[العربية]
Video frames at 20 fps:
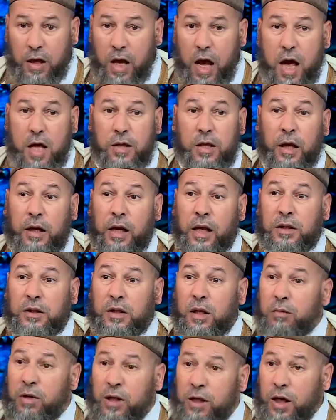هذا
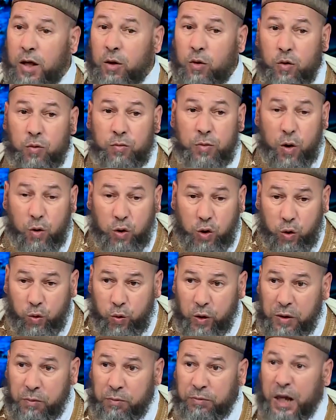ليس ملكه ماهوش
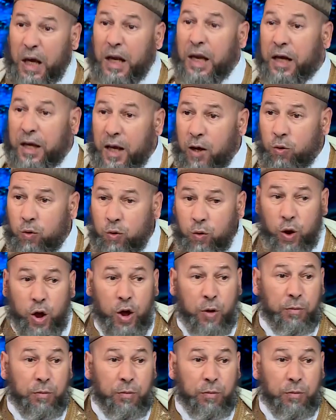هو امتلكه